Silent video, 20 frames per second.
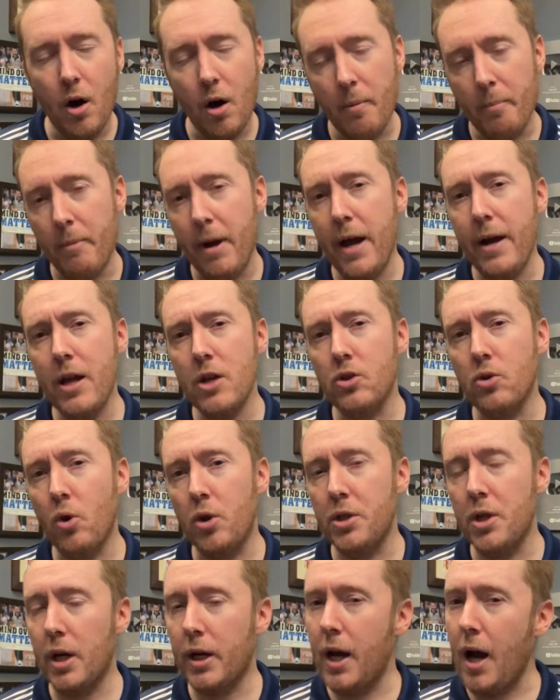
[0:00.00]
और मैंने
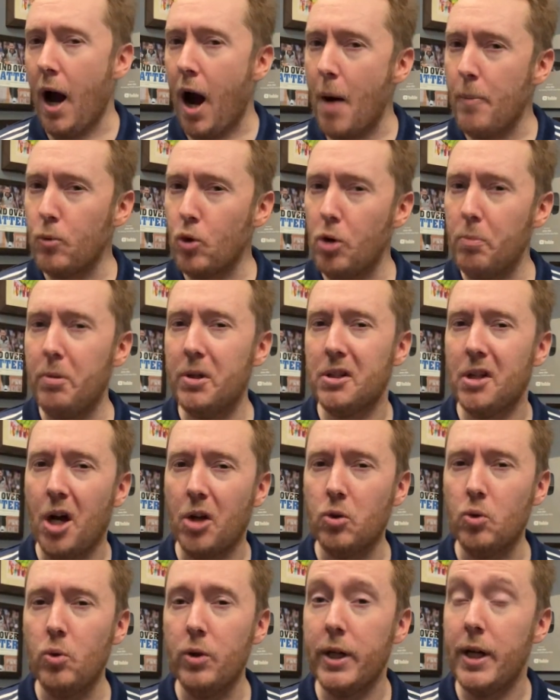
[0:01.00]
सोचा कि आपको बता
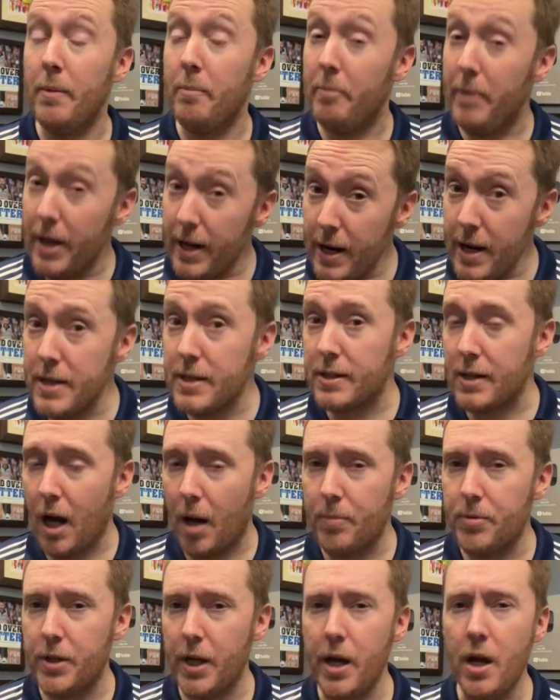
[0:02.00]
दूं कि मेरे
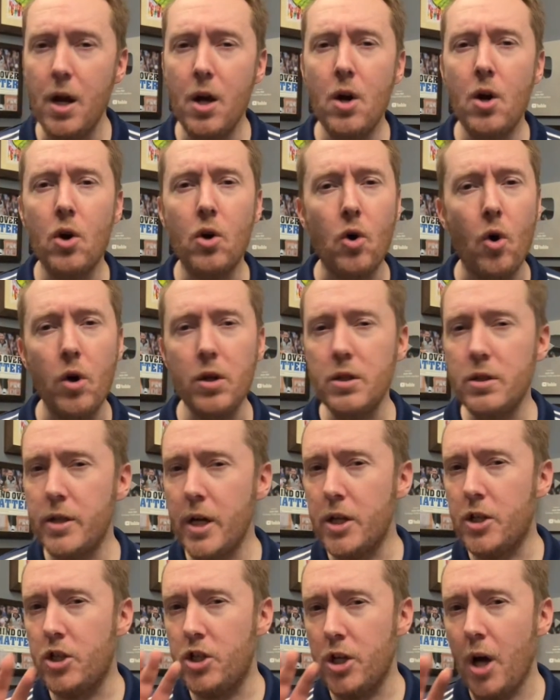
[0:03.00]
हिसाब से कौन
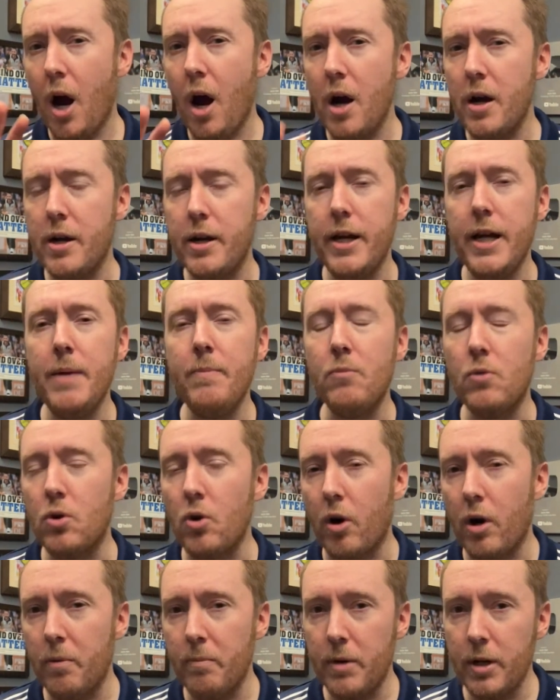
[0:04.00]
से चार टीम
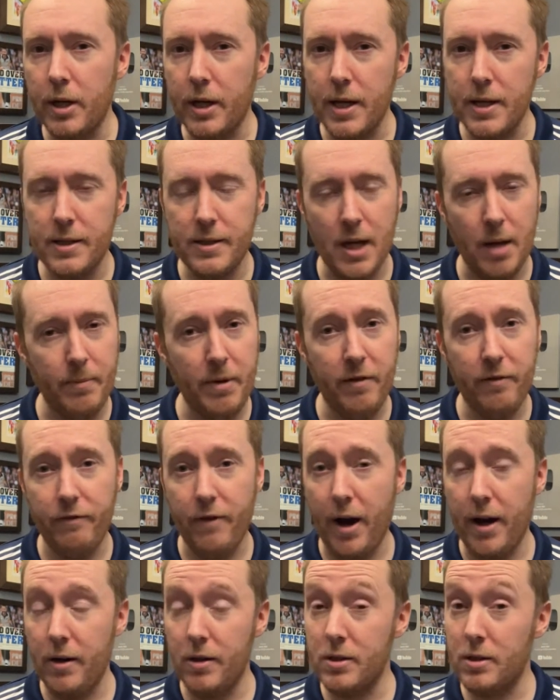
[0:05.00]
टूर्नामेंट के
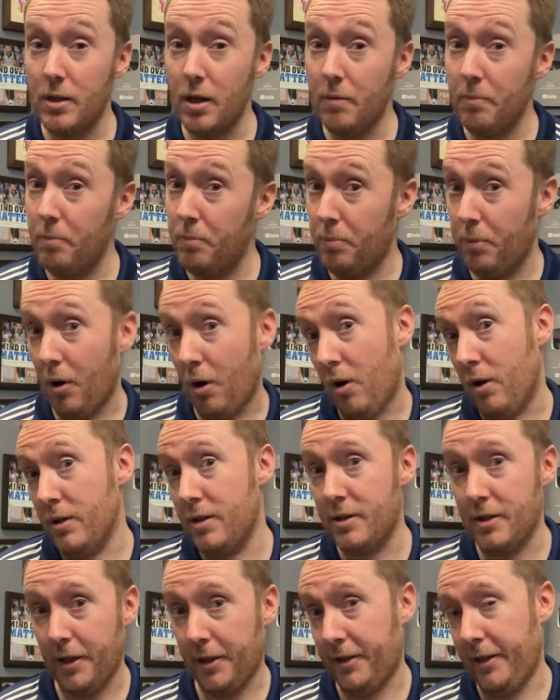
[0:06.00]
सेमीफाइनल्स तक
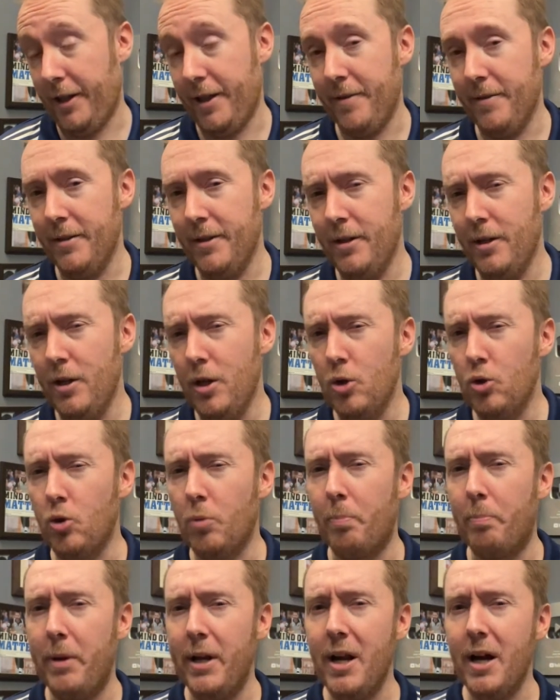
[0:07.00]
पहुंच सकते हैं
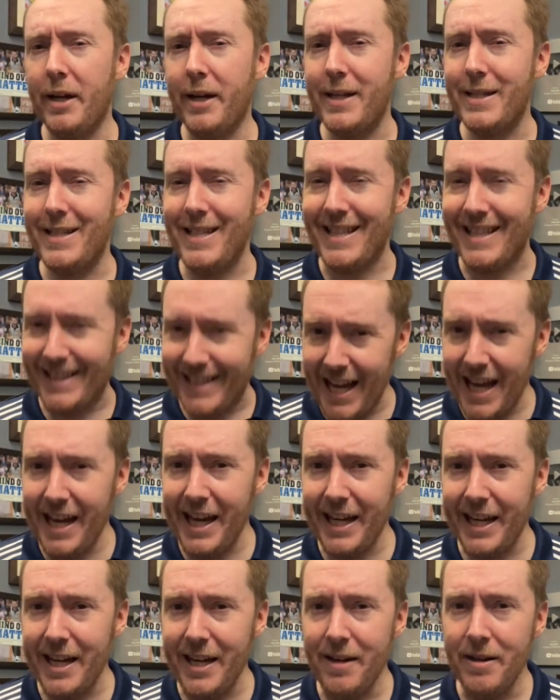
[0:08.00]
तो बिना किसी
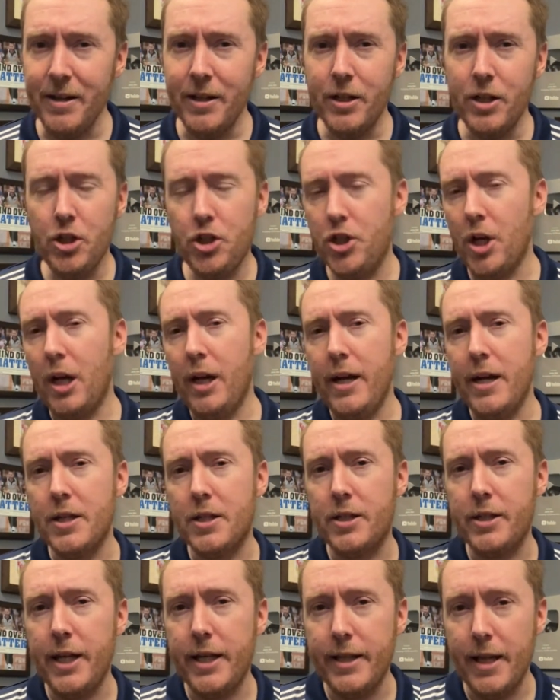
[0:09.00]
देरी की चलिए
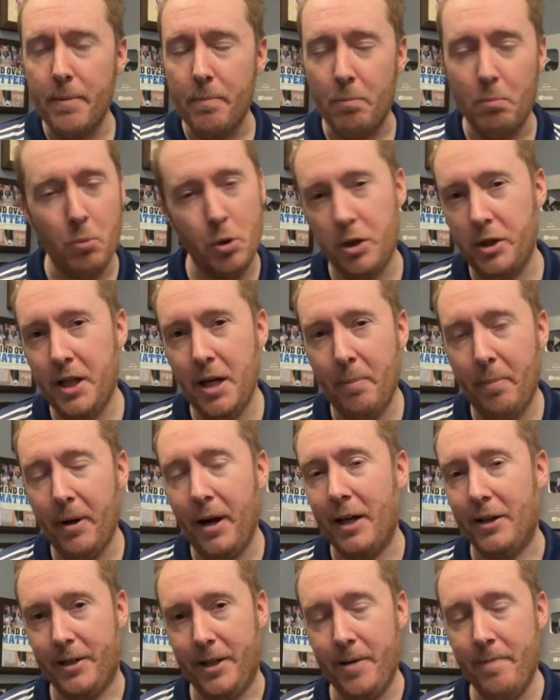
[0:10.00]
सीधे मुद्दे पे
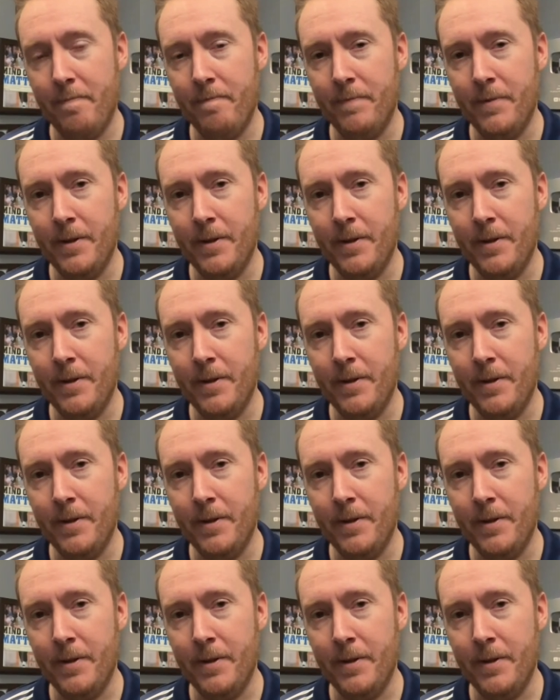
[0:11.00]
आते हैं